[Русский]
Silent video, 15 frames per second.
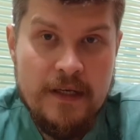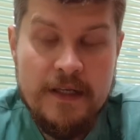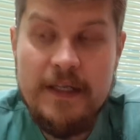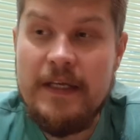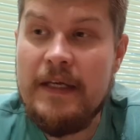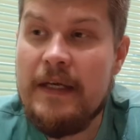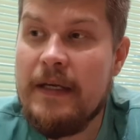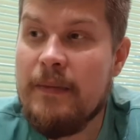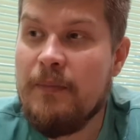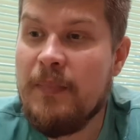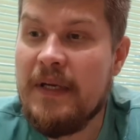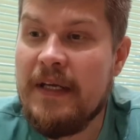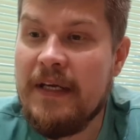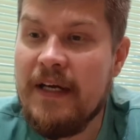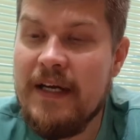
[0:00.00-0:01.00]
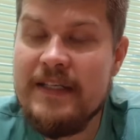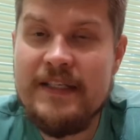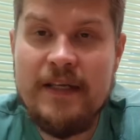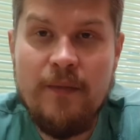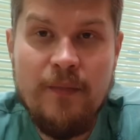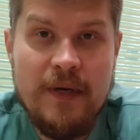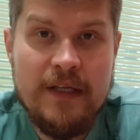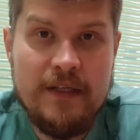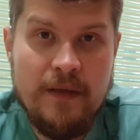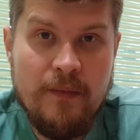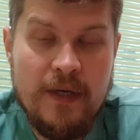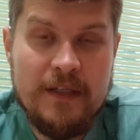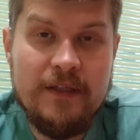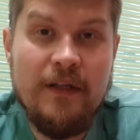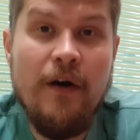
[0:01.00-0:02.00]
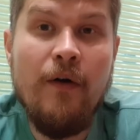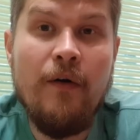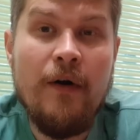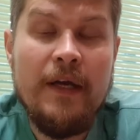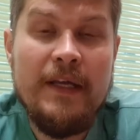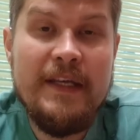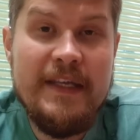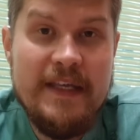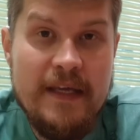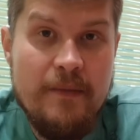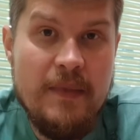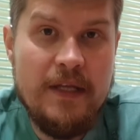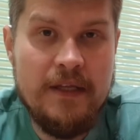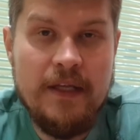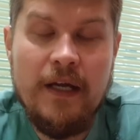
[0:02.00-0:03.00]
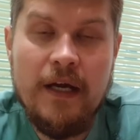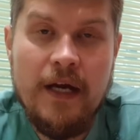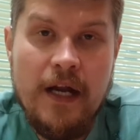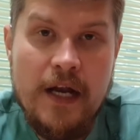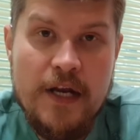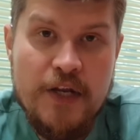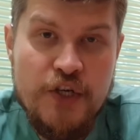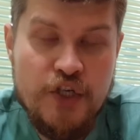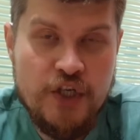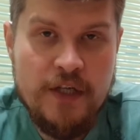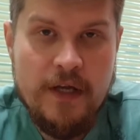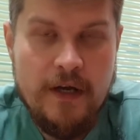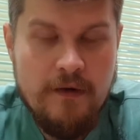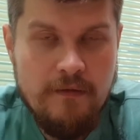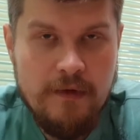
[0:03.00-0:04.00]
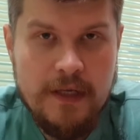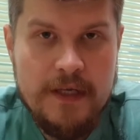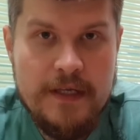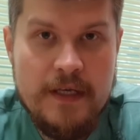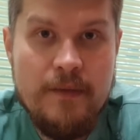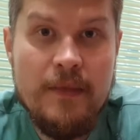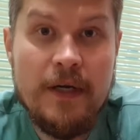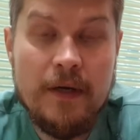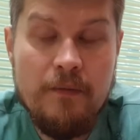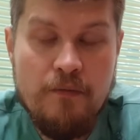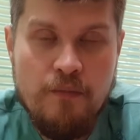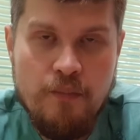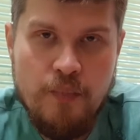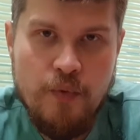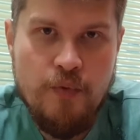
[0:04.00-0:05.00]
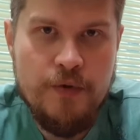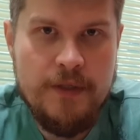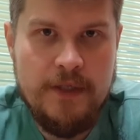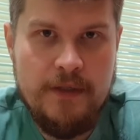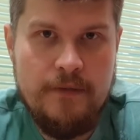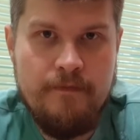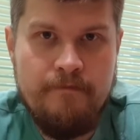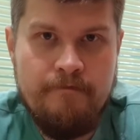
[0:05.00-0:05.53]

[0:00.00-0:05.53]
и приказ об этом отдал именно лично Владимир Путин.